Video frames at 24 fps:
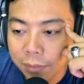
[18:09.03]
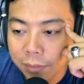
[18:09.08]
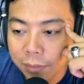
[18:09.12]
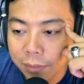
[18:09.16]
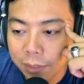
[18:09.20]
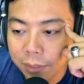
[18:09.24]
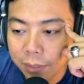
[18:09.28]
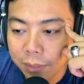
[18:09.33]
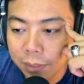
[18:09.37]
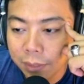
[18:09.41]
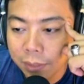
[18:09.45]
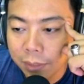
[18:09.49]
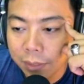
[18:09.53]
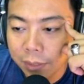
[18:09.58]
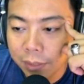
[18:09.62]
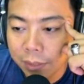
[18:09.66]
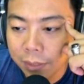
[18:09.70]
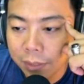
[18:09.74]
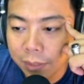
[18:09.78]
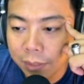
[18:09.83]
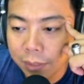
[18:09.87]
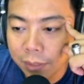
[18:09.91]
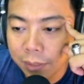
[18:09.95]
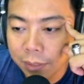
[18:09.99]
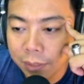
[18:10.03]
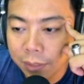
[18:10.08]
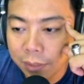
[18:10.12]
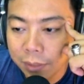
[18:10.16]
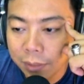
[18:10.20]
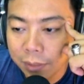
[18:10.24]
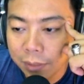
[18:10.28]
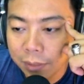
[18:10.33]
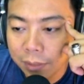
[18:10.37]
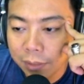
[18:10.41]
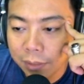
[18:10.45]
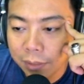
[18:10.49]
Nih,
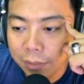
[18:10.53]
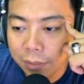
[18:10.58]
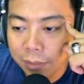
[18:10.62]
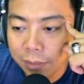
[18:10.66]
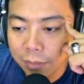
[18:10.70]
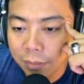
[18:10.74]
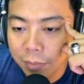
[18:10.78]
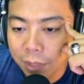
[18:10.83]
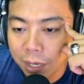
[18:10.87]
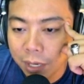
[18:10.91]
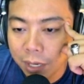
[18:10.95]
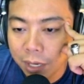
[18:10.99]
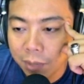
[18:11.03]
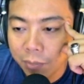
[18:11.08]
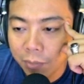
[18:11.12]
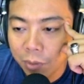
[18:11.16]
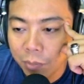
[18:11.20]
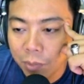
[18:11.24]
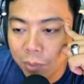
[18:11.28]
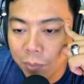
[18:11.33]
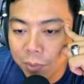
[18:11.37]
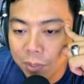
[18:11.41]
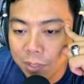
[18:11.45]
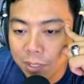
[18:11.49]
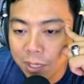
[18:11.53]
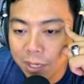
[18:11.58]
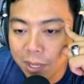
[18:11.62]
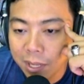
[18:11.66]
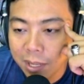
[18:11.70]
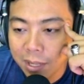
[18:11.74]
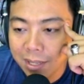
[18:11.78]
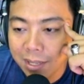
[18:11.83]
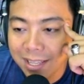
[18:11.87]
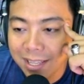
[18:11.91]
malah 65% ya.